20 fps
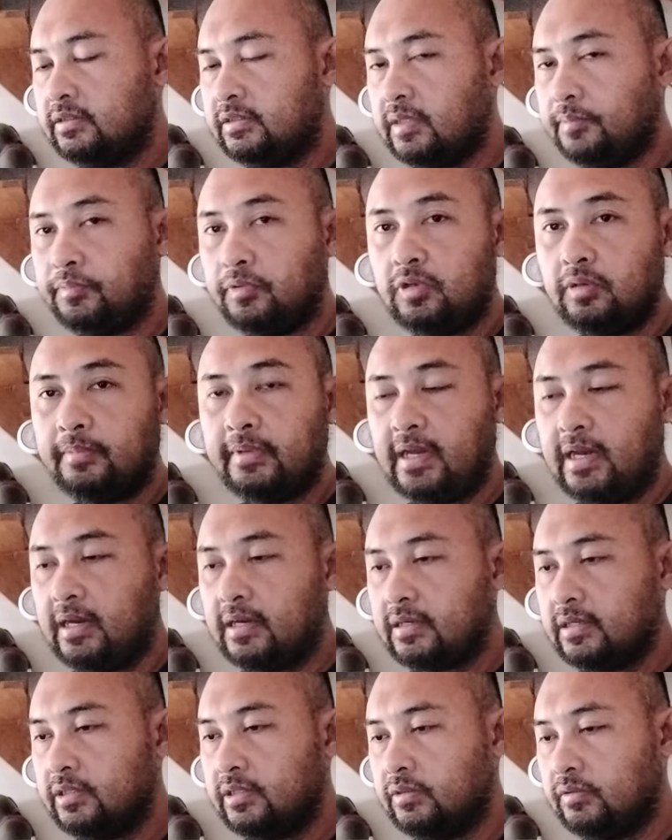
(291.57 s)
Siya po yung
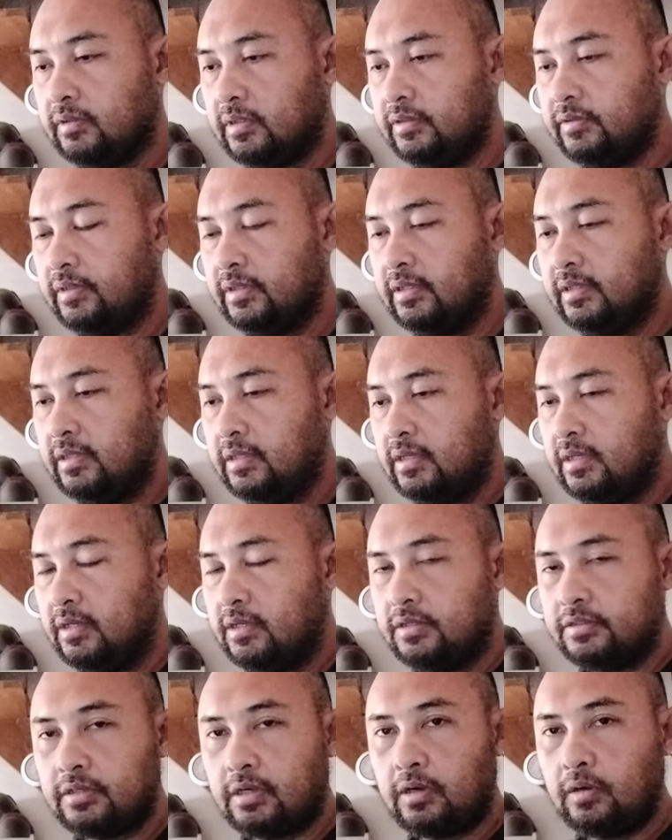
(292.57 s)
may-ari ng ano eh,
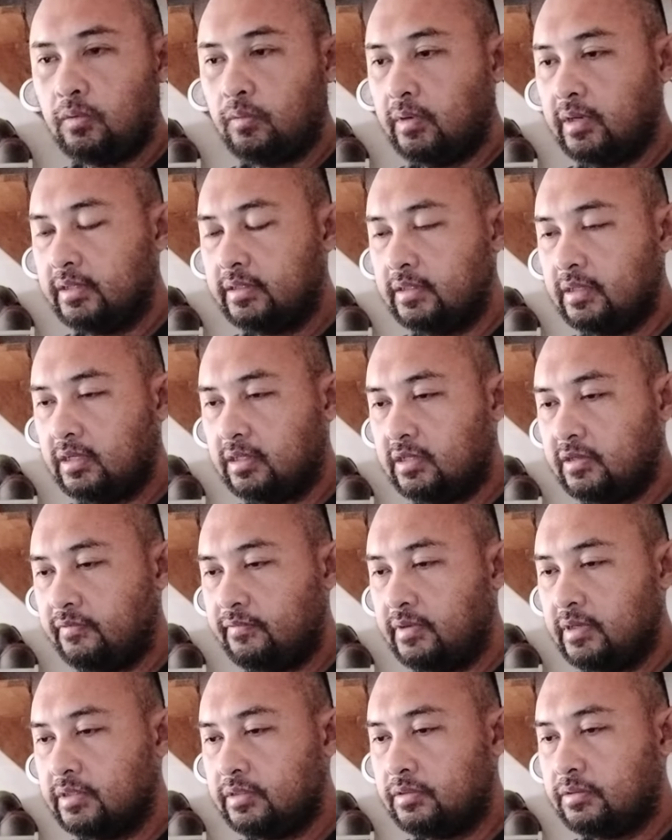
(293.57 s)
Sir One
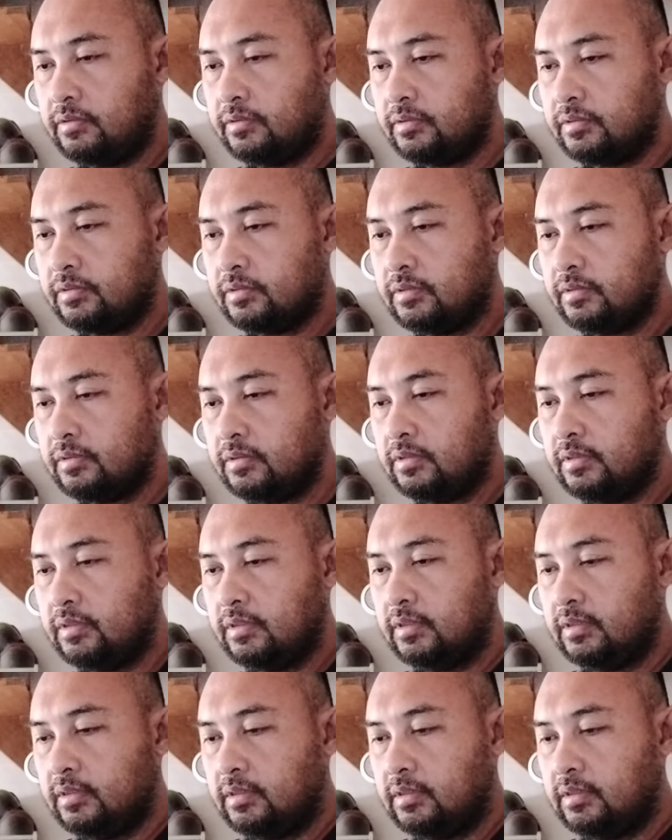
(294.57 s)
Agriventures.